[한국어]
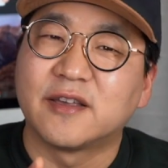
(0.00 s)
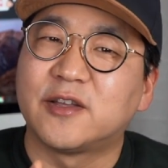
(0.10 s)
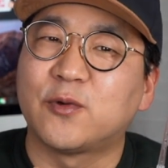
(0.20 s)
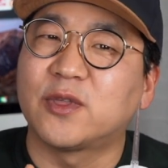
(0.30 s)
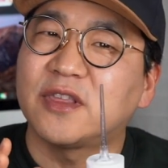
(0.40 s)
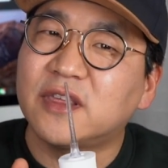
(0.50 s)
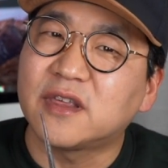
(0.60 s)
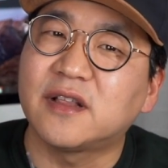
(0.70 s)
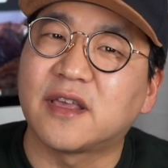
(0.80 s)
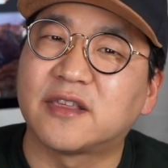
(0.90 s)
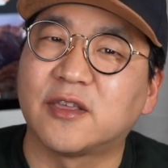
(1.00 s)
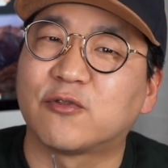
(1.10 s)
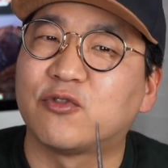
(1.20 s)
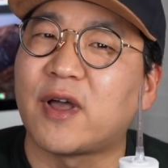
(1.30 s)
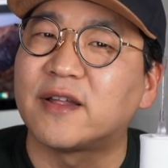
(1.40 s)
그리고 치실
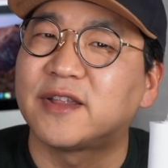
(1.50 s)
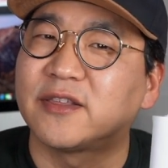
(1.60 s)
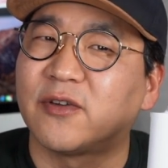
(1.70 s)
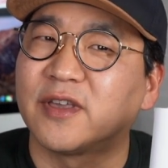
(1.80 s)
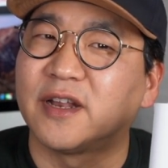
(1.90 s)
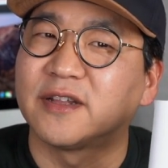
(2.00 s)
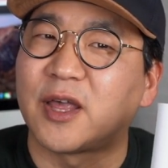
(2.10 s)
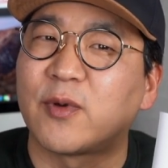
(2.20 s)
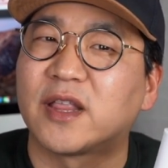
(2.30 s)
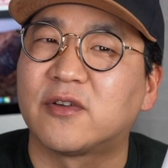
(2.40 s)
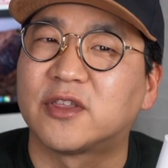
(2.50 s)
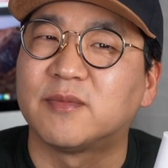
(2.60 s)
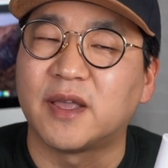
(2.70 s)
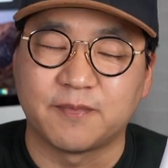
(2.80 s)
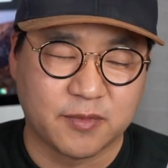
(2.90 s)
대신 구강 세정기를 사용하는
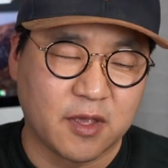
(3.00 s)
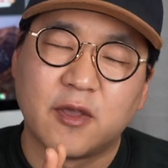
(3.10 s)
거지만